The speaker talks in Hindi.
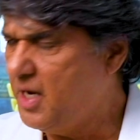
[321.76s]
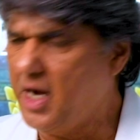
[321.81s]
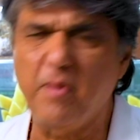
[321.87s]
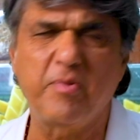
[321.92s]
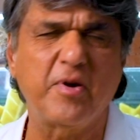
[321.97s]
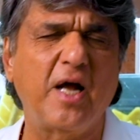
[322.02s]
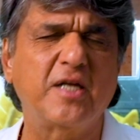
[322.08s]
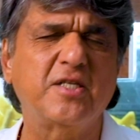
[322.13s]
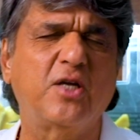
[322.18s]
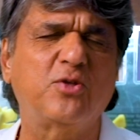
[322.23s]

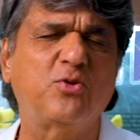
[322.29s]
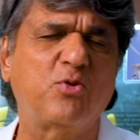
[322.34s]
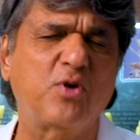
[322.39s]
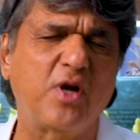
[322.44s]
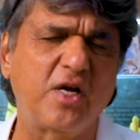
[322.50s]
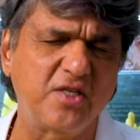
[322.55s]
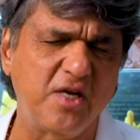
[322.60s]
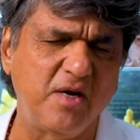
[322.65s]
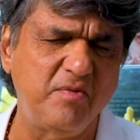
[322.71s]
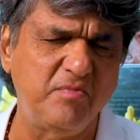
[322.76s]
अब राजा तो
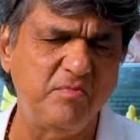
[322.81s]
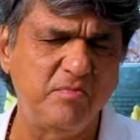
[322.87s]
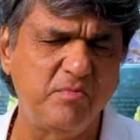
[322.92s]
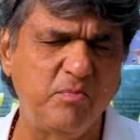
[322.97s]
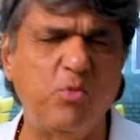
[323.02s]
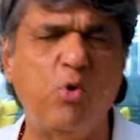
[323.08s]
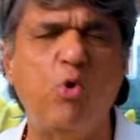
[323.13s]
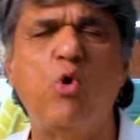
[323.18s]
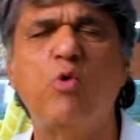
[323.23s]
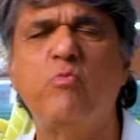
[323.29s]
राजा
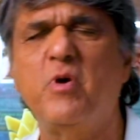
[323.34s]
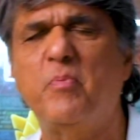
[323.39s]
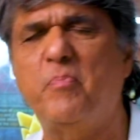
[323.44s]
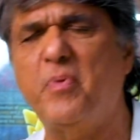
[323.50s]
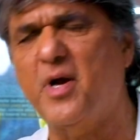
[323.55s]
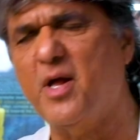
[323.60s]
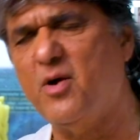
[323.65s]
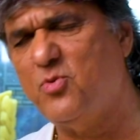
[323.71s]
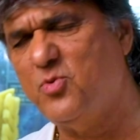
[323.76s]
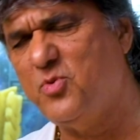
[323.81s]
मोह में
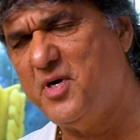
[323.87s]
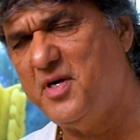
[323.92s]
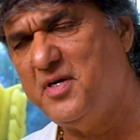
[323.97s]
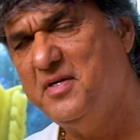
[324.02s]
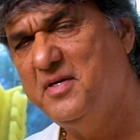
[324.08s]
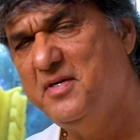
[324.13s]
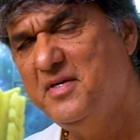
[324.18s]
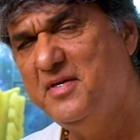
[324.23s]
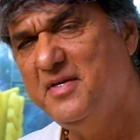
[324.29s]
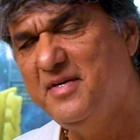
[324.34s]
पड़ा हुआ
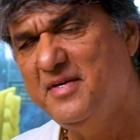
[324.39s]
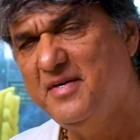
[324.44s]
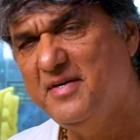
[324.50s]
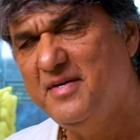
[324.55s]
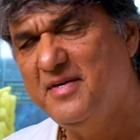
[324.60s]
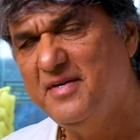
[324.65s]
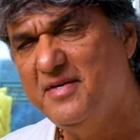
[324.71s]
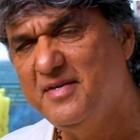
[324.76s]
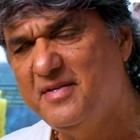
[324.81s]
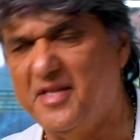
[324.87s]

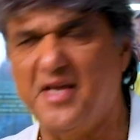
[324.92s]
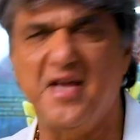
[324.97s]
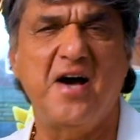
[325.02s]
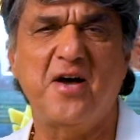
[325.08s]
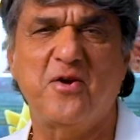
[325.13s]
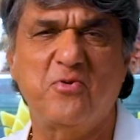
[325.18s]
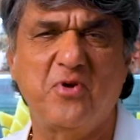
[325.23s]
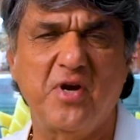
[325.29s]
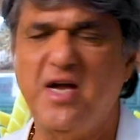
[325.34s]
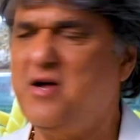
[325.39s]

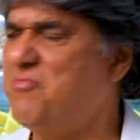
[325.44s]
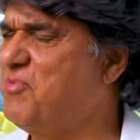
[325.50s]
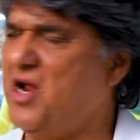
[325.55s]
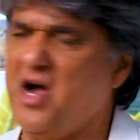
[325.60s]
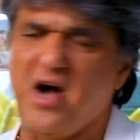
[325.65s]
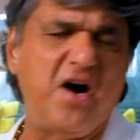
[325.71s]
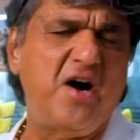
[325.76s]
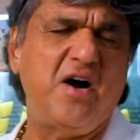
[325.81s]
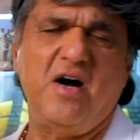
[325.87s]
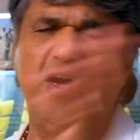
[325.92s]
तैयार हो गया बोला
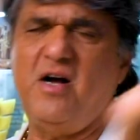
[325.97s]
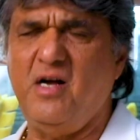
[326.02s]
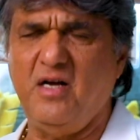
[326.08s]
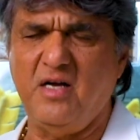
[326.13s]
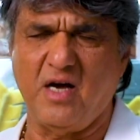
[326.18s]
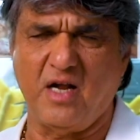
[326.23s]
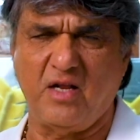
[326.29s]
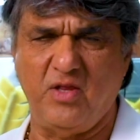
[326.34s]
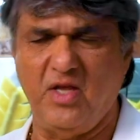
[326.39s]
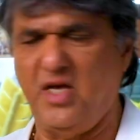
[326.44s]
हाँ हाँ
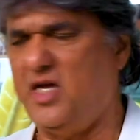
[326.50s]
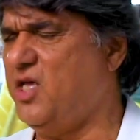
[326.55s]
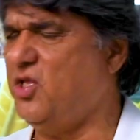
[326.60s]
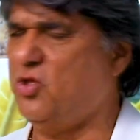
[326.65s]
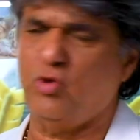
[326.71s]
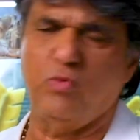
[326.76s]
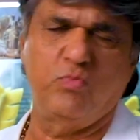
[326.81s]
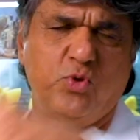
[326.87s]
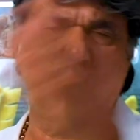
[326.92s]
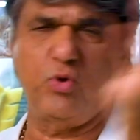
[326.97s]
कर देंगे
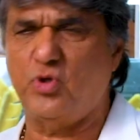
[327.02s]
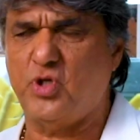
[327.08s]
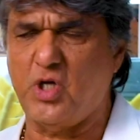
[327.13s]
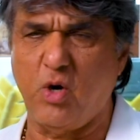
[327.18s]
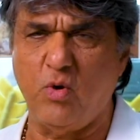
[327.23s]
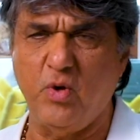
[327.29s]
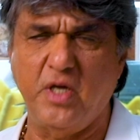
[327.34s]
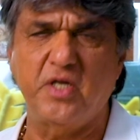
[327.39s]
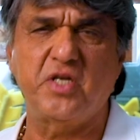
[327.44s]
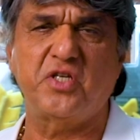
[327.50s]
तुम जो
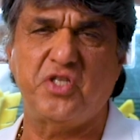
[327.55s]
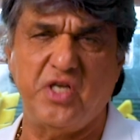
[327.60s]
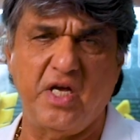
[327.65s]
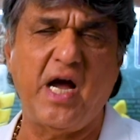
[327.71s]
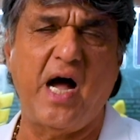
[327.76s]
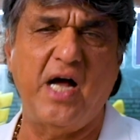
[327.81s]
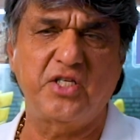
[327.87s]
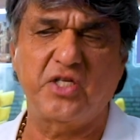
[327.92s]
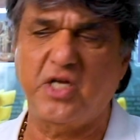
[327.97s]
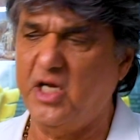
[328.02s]
चाहोगे जैसे
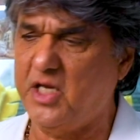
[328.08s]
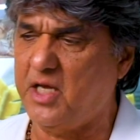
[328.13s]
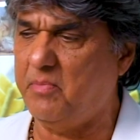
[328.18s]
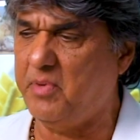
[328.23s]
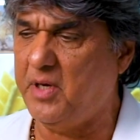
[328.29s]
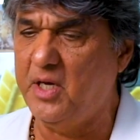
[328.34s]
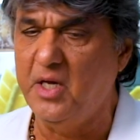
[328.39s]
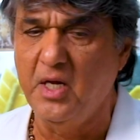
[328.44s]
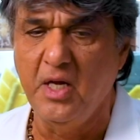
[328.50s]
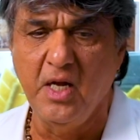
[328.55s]
आजकल के
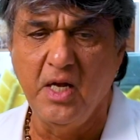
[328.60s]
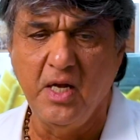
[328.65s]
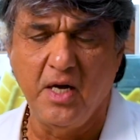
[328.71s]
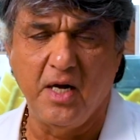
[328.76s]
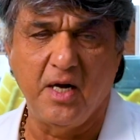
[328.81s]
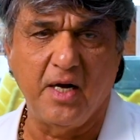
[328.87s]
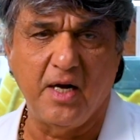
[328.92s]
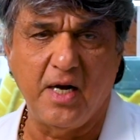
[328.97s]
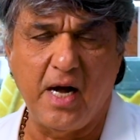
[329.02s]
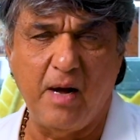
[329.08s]
भी
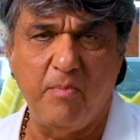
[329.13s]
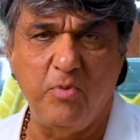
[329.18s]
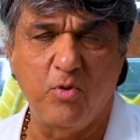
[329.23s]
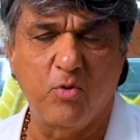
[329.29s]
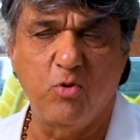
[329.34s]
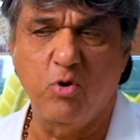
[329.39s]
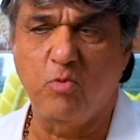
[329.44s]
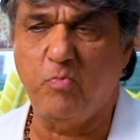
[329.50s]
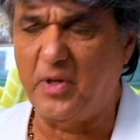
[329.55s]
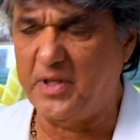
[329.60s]
आप
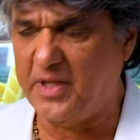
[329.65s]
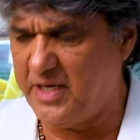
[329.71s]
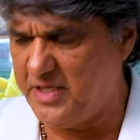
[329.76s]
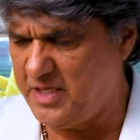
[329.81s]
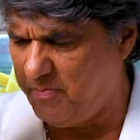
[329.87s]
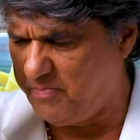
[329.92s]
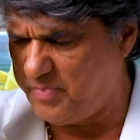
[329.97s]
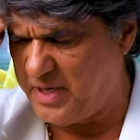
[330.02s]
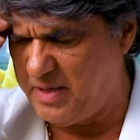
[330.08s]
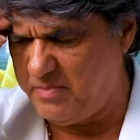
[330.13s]
लोगों को पता है
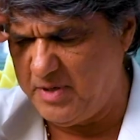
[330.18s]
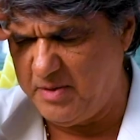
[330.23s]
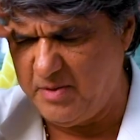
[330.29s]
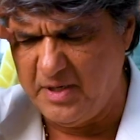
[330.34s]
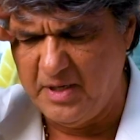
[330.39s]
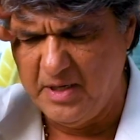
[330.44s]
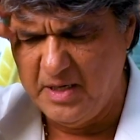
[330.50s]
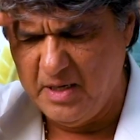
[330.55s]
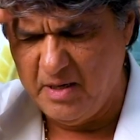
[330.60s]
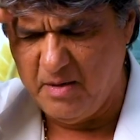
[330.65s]
जब प्रेमी
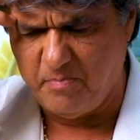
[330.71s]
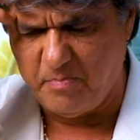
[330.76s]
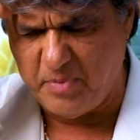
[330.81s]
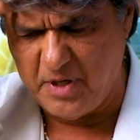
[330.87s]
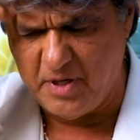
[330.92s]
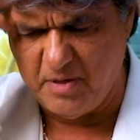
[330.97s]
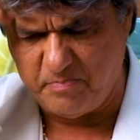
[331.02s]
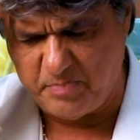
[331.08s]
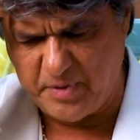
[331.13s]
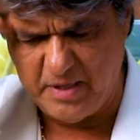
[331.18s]

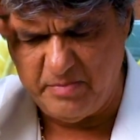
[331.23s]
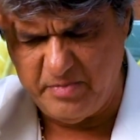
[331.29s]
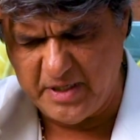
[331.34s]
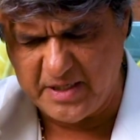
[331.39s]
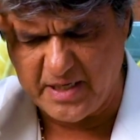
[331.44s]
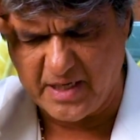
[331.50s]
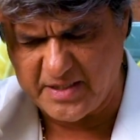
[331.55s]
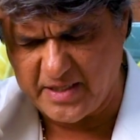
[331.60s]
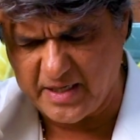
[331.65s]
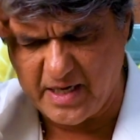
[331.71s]

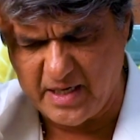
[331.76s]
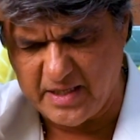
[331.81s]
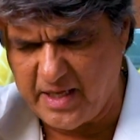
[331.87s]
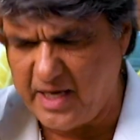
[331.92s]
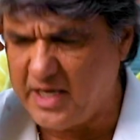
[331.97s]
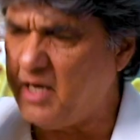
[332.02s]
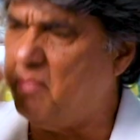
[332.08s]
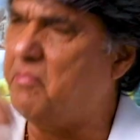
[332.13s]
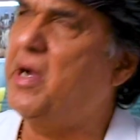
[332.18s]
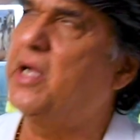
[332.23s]
प्रेमिका से कहता
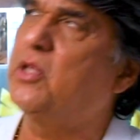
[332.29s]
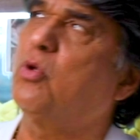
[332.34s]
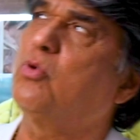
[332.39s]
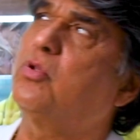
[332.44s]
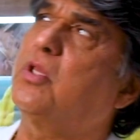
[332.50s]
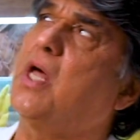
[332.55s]
है कि मैं तो